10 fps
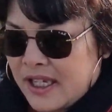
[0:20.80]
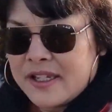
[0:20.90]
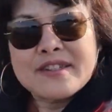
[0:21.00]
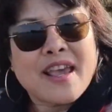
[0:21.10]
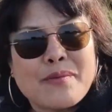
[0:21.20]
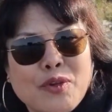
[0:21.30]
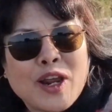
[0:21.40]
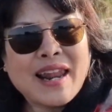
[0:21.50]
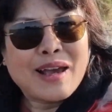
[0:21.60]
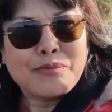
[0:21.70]
กินแสบนอ
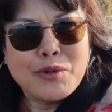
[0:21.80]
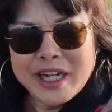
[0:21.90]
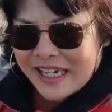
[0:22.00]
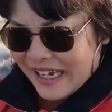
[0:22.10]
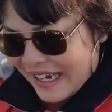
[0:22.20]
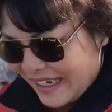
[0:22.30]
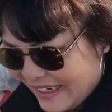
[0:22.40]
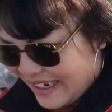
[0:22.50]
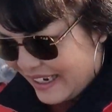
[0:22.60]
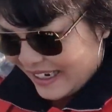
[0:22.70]
นหลับวะคะ
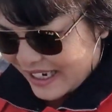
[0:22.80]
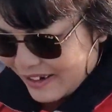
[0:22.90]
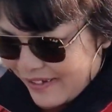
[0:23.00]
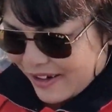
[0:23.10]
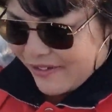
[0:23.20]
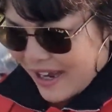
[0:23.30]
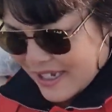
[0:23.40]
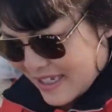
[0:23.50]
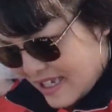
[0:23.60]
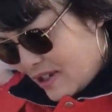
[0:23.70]
กะวังว่า
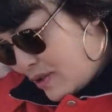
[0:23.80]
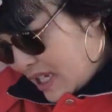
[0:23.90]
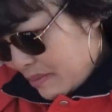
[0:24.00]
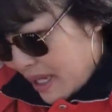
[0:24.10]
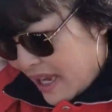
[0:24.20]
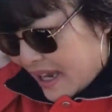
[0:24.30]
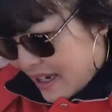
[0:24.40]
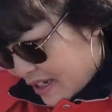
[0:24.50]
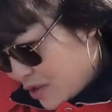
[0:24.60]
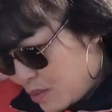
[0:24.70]
สีอยู่ดีมีแห้ง
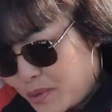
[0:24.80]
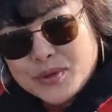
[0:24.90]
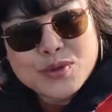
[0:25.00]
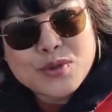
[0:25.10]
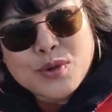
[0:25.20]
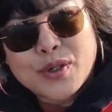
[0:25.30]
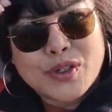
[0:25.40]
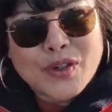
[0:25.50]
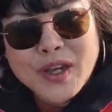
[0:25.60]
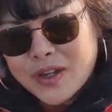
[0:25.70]
กันสุผูสุคน
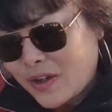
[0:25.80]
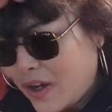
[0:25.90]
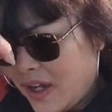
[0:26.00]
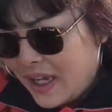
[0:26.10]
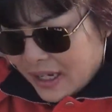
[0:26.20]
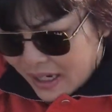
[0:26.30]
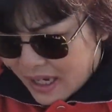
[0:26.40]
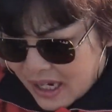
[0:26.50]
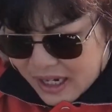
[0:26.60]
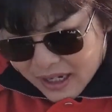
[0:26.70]
เนาะค่ะเนาะค่ะ
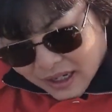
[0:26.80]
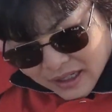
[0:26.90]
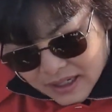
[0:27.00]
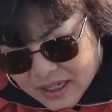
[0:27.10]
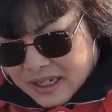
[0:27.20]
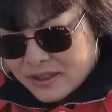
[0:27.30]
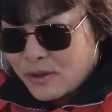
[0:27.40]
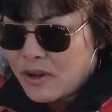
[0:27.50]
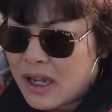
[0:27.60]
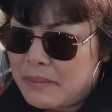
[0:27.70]
ทร
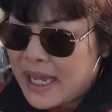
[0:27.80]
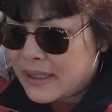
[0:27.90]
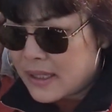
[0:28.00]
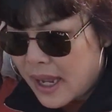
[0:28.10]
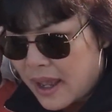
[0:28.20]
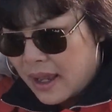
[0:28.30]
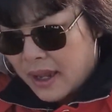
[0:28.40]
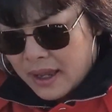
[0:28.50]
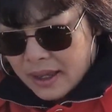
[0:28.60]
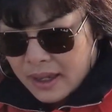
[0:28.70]
งกำลังใจ
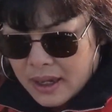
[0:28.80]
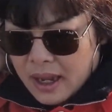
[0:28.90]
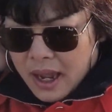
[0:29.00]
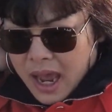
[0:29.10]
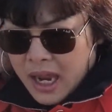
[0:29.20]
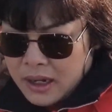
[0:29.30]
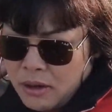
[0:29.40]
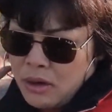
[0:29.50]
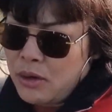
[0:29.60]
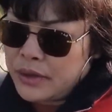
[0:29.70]
ให้อายน้
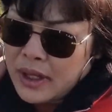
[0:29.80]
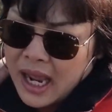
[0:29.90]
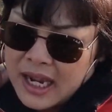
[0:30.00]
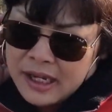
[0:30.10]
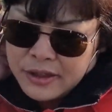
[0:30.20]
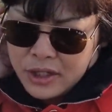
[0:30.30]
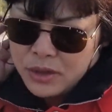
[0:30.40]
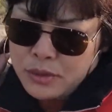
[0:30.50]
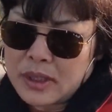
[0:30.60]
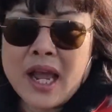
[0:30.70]
องคนไทยที่อ
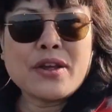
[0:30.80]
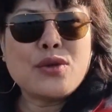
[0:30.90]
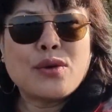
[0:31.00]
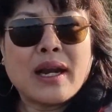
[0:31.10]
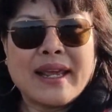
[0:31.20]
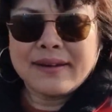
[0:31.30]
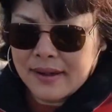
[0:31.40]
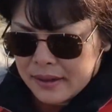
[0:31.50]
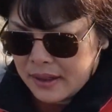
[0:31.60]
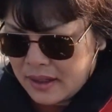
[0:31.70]
ยู่ทางยูเครน
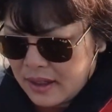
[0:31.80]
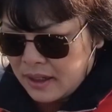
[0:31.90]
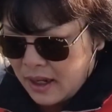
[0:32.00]
ก็ดี